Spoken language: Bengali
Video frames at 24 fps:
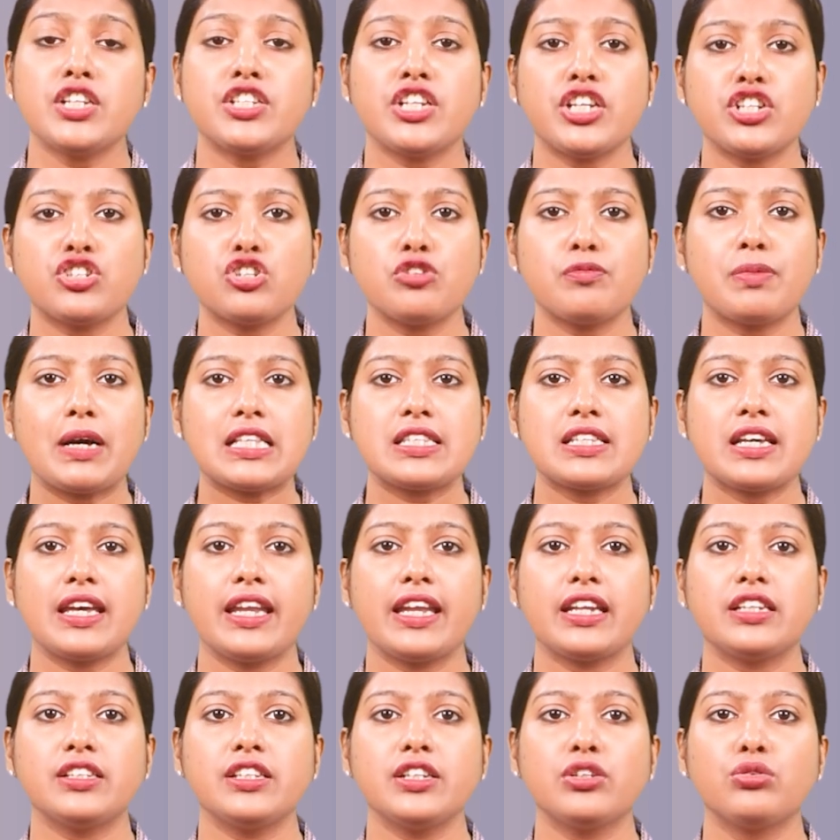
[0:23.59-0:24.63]
শিশু
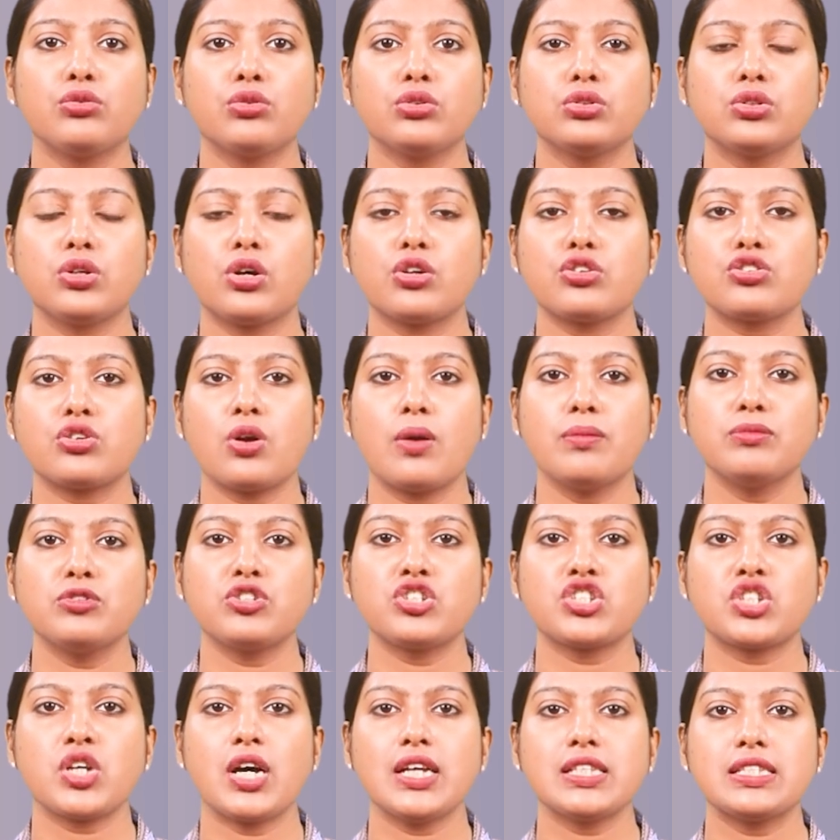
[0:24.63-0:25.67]
পাচার একটি গুরুতর
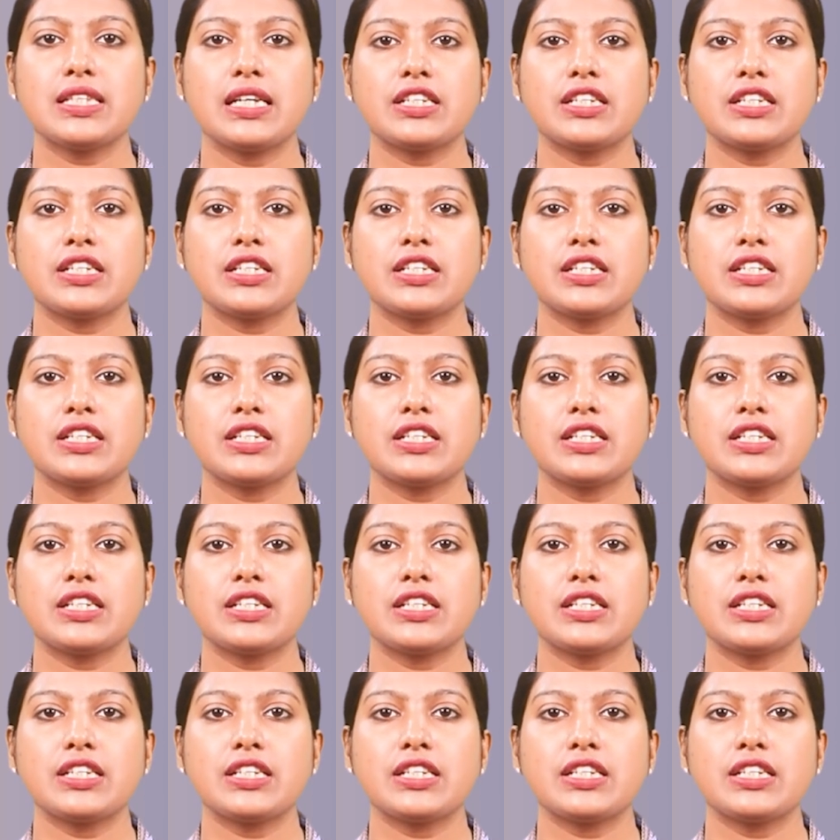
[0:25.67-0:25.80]
সমস্যা